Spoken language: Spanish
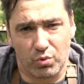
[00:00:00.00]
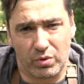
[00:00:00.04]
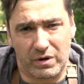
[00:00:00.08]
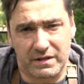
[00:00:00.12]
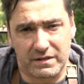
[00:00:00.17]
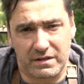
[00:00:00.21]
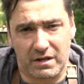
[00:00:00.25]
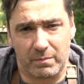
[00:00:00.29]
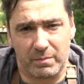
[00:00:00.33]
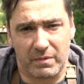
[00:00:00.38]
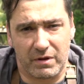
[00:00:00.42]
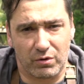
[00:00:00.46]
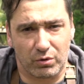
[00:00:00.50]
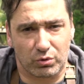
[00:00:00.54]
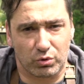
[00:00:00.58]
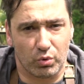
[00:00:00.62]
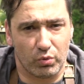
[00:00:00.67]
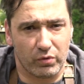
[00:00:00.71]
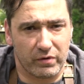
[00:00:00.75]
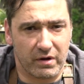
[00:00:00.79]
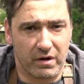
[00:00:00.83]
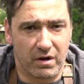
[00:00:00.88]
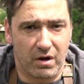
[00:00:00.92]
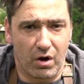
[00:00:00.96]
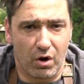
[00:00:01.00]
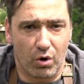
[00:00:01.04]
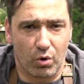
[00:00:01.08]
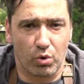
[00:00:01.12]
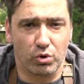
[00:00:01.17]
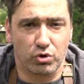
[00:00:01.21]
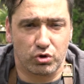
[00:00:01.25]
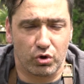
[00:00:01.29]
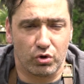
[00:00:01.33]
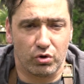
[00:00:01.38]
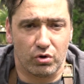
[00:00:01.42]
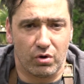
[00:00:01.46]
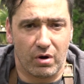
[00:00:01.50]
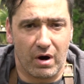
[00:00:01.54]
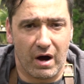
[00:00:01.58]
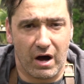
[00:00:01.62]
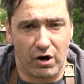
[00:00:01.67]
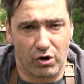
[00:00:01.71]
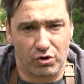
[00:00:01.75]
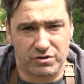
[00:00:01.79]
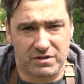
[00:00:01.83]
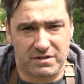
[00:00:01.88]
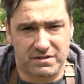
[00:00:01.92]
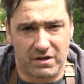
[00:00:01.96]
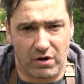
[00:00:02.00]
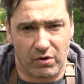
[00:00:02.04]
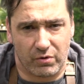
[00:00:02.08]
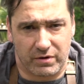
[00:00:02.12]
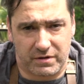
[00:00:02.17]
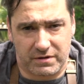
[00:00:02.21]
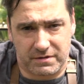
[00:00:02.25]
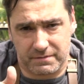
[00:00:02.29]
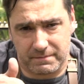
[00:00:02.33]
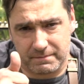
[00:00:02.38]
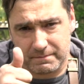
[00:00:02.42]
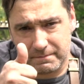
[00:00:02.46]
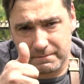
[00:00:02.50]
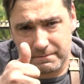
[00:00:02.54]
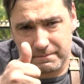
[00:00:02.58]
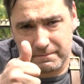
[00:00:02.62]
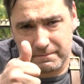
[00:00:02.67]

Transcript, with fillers: durante el mes de octubre junto a los asadores.